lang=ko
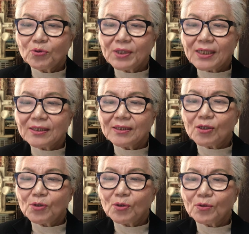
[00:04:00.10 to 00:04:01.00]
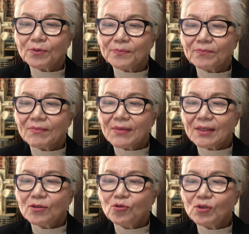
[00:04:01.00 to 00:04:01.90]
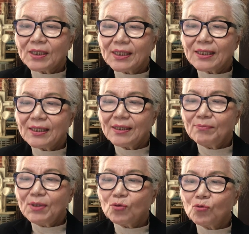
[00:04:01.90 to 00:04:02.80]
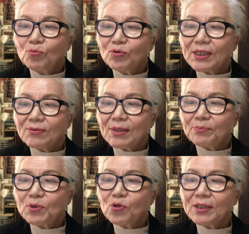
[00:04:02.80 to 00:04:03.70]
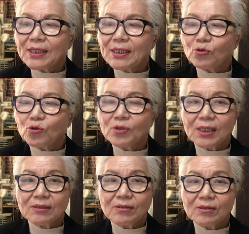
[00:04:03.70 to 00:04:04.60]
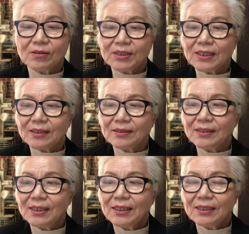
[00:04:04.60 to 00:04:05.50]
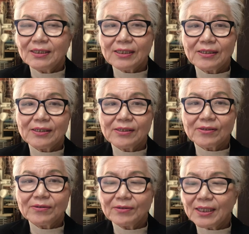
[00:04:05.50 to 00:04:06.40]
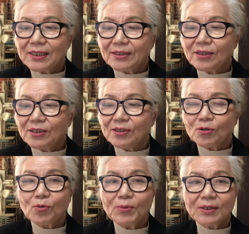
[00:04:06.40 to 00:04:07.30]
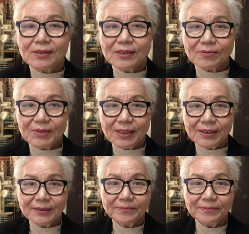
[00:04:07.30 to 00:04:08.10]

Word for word: 타격 허용 주장에 미 국무장관 필요에 따라 조정할 것이라는 기사에 대해서 나의 정치적 코멘트를 했습니다.